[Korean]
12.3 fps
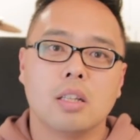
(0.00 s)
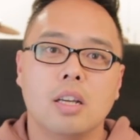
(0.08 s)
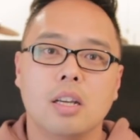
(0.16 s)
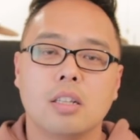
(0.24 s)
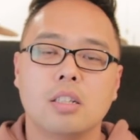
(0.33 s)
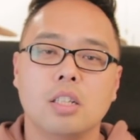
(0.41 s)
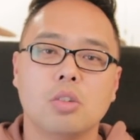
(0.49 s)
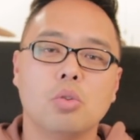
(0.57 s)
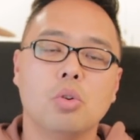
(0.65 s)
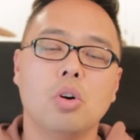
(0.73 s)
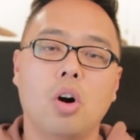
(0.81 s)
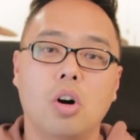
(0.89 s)
네,
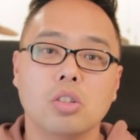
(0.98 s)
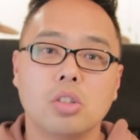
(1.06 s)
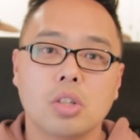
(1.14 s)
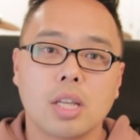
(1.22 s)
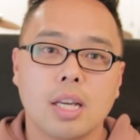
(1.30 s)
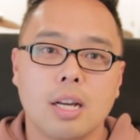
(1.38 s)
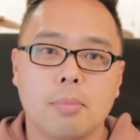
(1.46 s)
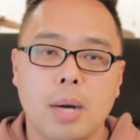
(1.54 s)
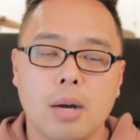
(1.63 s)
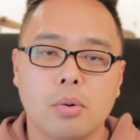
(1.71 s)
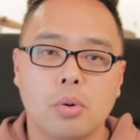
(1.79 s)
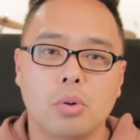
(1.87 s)
그리고 어저께가
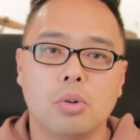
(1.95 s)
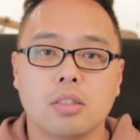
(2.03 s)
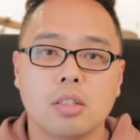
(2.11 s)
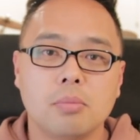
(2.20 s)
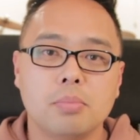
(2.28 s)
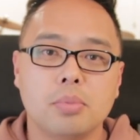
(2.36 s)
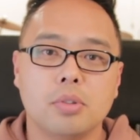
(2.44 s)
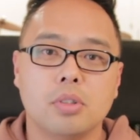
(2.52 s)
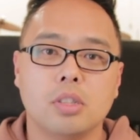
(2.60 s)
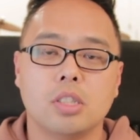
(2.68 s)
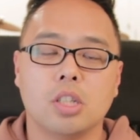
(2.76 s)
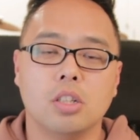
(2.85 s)
바로
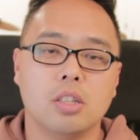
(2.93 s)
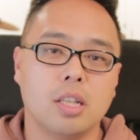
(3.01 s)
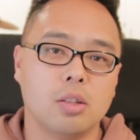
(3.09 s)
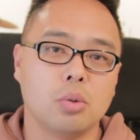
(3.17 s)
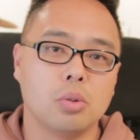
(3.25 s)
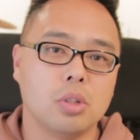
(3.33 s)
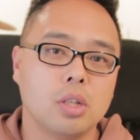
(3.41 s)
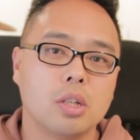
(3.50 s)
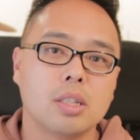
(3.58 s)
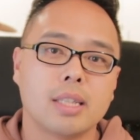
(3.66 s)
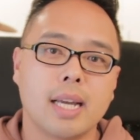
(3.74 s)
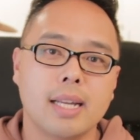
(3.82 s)
트럼프 전
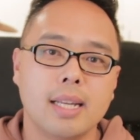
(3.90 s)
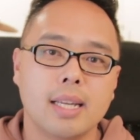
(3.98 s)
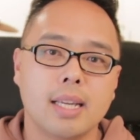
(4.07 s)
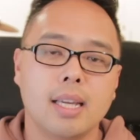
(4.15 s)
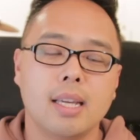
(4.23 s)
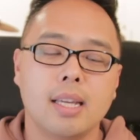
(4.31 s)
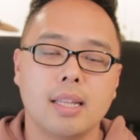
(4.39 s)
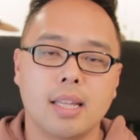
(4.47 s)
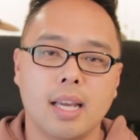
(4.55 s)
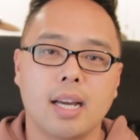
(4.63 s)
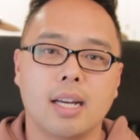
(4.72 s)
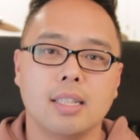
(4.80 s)
대통령 탄핵에
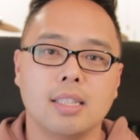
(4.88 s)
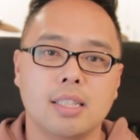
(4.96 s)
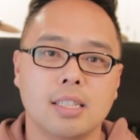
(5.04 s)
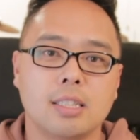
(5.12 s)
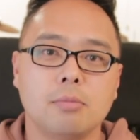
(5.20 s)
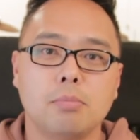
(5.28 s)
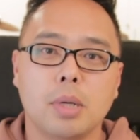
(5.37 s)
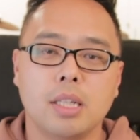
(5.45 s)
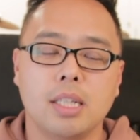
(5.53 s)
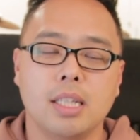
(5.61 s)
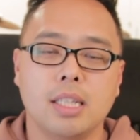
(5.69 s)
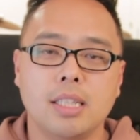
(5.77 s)
대한 이제
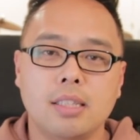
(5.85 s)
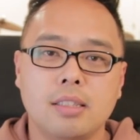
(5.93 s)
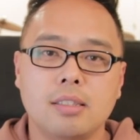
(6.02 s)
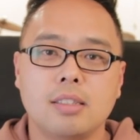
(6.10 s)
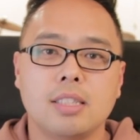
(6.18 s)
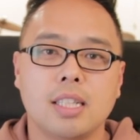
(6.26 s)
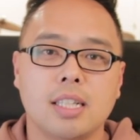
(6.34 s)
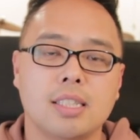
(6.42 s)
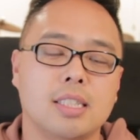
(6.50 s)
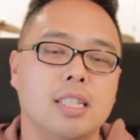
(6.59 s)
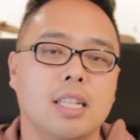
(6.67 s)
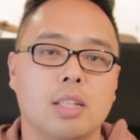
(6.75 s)
심판이 이틀째
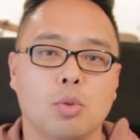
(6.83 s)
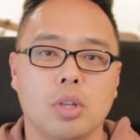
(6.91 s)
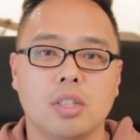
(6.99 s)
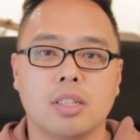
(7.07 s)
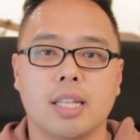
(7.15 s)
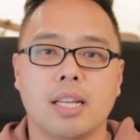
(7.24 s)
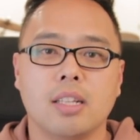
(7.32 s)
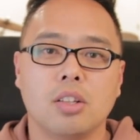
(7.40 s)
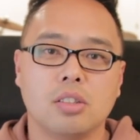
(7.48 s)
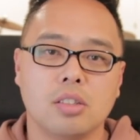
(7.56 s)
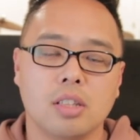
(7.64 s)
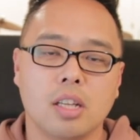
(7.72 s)
진행이 되는
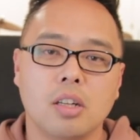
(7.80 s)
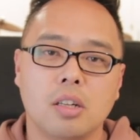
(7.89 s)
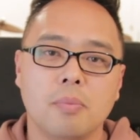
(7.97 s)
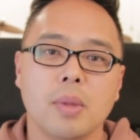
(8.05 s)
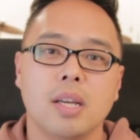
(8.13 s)
날이었는데요.